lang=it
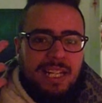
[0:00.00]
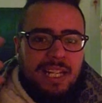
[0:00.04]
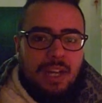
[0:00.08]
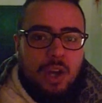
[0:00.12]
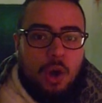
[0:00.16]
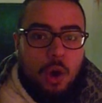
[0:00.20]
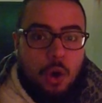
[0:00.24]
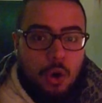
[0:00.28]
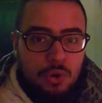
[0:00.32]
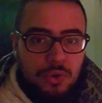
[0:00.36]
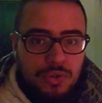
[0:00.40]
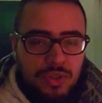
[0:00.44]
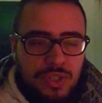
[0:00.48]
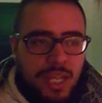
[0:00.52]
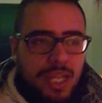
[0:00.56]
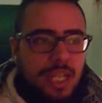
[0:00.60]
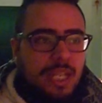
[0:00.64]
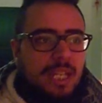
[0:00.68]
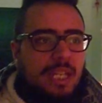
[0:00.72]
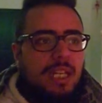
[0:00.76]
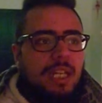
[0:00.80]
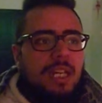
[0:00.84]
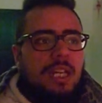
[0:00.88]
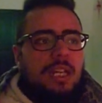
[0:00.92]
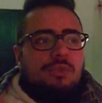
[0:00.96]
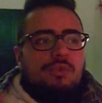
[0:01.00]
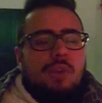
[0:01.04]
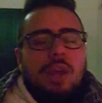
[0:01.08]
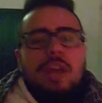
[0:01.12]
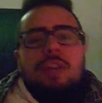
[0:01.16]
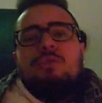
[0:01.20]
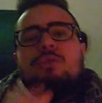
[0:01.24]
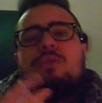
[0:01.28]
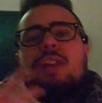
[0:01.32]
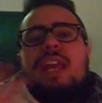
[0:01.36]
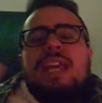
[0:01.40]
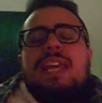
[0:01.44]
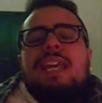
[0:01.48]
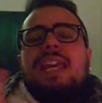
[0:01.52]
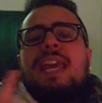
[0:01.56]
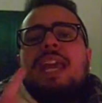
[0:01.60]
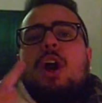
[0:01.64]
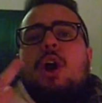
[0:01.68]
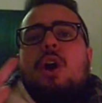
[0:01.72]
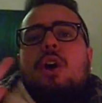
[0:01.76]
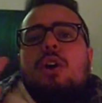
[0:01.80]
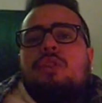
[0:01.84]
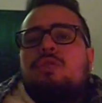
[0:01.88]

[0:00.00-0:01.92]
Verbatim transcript: delle cose, cioè non è che